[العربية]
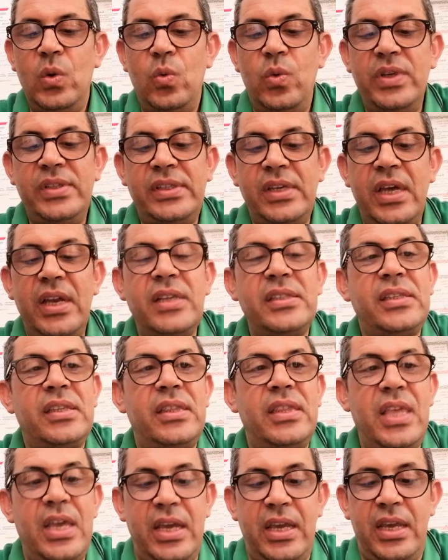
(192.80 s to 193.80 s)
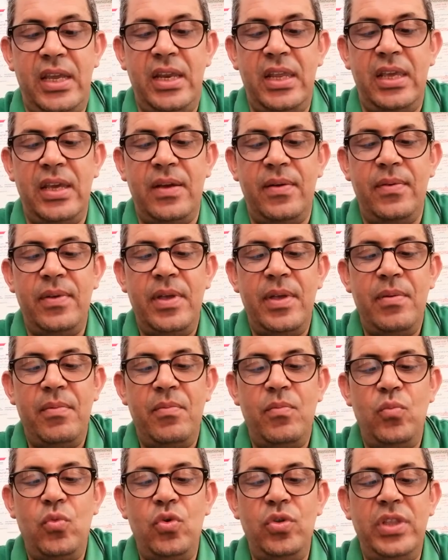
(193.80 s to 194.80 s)
وزارة الداخلية
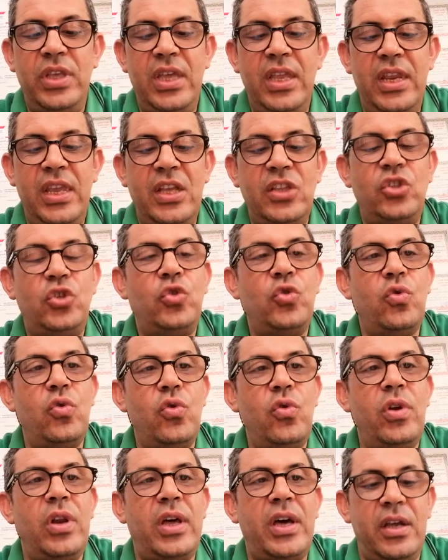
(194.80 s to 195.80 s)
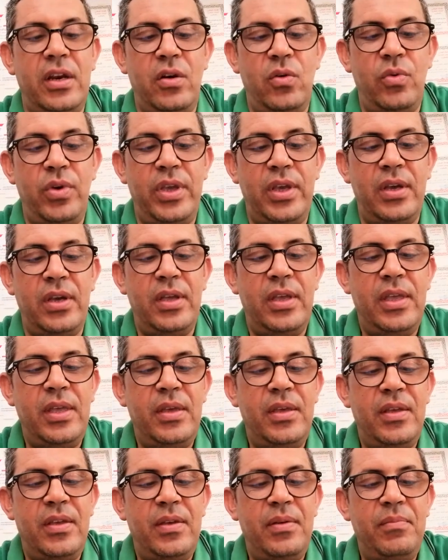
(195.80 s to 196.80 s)
مديرية الشؤون القروية
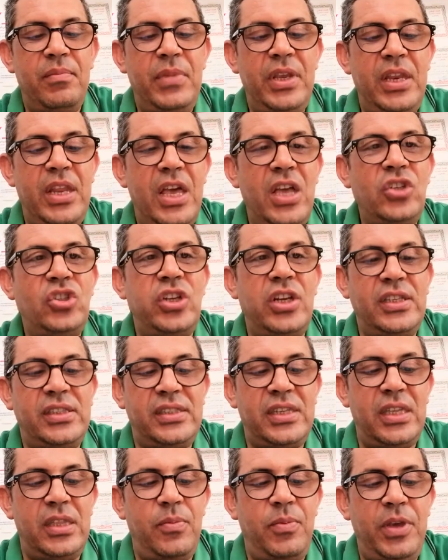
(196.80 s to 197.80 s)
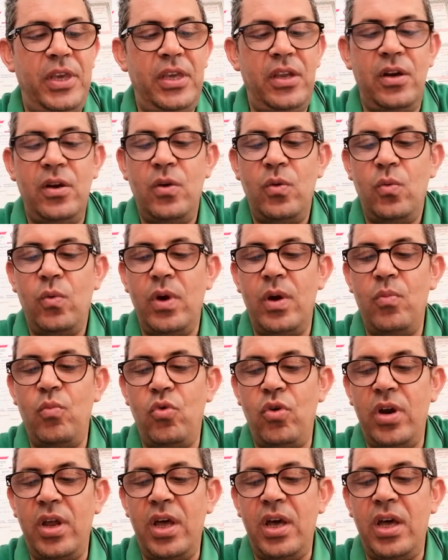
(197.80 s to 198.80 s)
من أجل التدبير
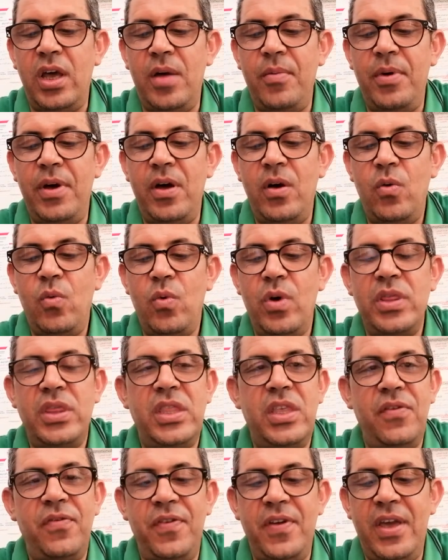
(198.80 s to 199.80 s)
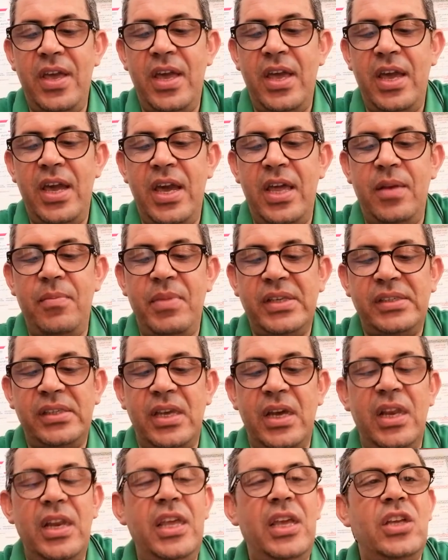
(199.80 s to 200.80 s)
والمراقبة والدفاع عن
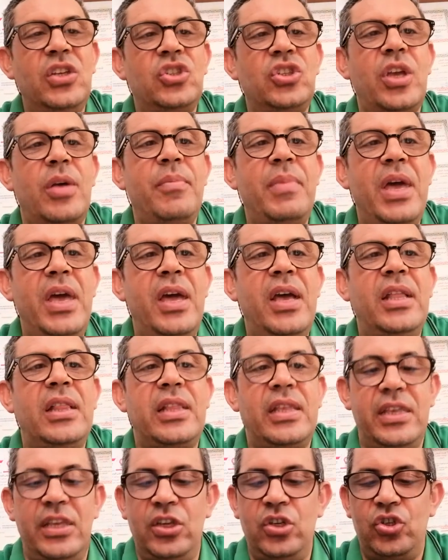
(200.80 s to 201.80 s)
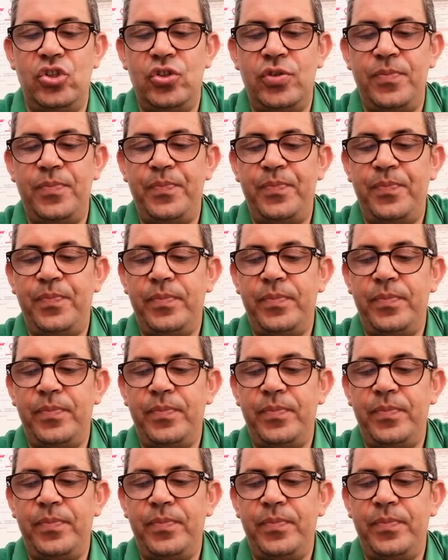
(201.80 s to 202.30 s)
مصالح جماعة الجيش